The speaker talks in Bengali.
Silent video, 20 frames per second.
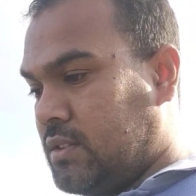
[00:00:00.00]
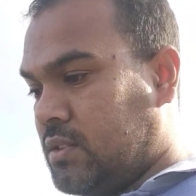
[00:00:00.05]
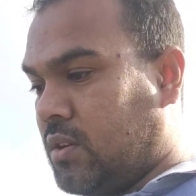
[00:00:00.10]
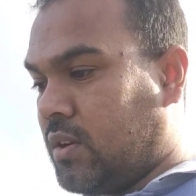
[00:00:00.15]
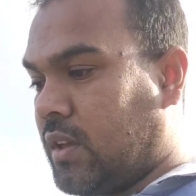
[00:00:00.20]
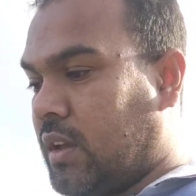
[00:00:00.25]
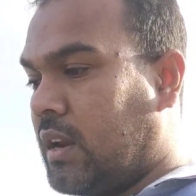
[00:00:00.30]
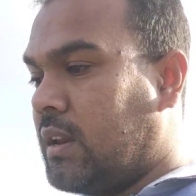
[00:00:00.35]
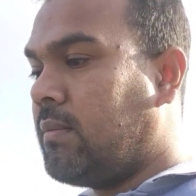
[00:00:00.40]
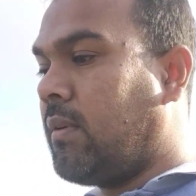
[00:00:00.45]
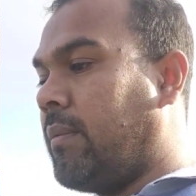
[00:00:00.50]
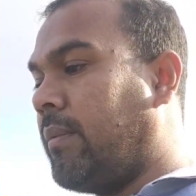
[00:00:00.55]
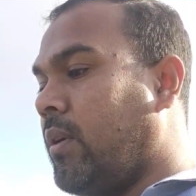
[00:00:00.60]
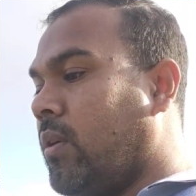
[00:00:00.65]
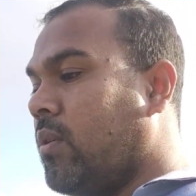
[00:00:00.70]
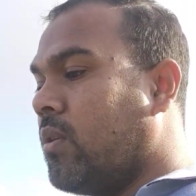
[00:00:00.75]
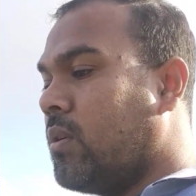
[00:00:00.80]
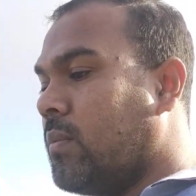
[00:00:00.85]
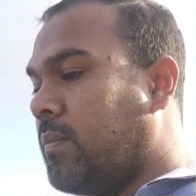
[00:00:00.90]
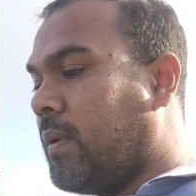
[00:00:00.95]
সরকারিভাবে
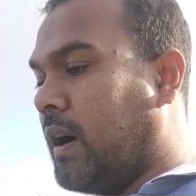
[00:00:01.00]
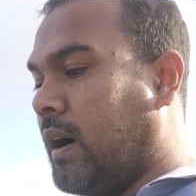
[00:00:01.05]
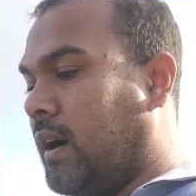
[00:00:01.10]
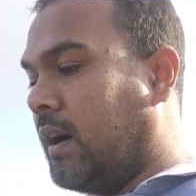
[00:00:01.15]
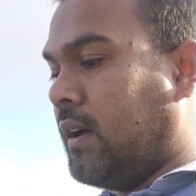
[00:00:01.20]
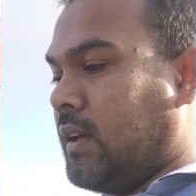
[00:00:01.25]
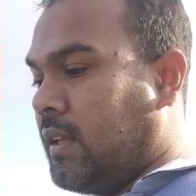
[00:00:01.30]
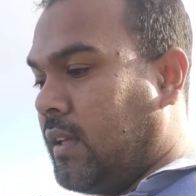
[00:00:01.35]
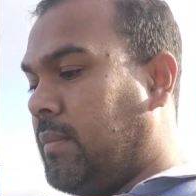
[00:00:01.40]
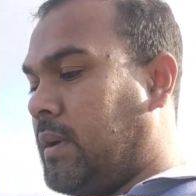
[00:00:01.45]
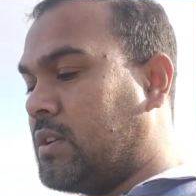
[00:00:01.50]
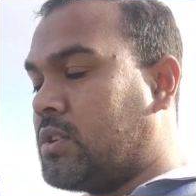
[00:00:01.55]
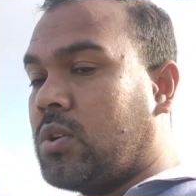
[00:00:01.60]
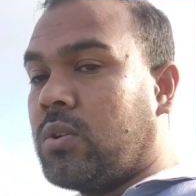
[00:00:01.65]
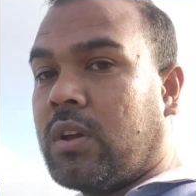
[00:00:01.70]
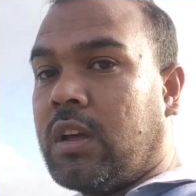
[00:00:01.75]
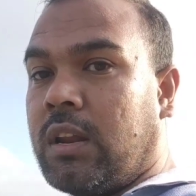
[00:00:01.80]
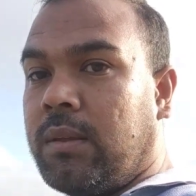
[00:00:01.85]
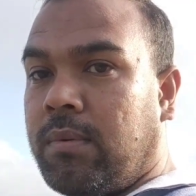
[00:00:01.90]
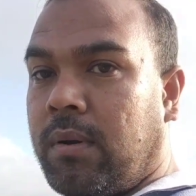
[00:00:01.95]
হোক বা
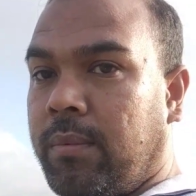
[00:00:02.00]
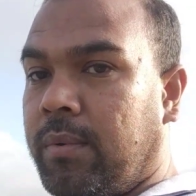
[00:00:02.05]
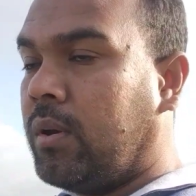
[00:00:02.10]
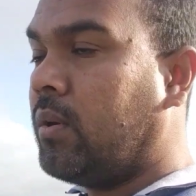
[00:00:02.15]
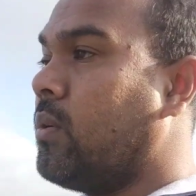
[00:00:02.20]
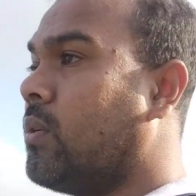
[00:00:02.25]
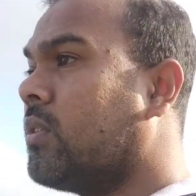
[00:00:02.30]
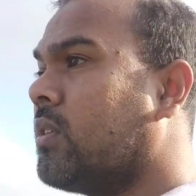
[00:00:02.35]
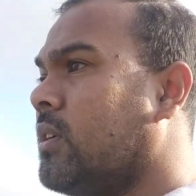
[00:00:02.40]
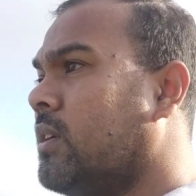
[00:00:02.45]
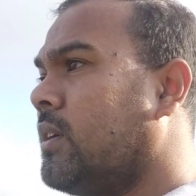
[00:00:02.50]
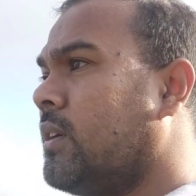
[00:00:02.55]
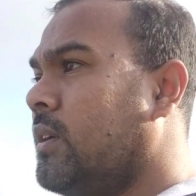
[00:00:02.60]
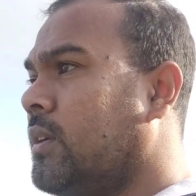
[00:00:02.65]
বেসরকারিভাবে হোক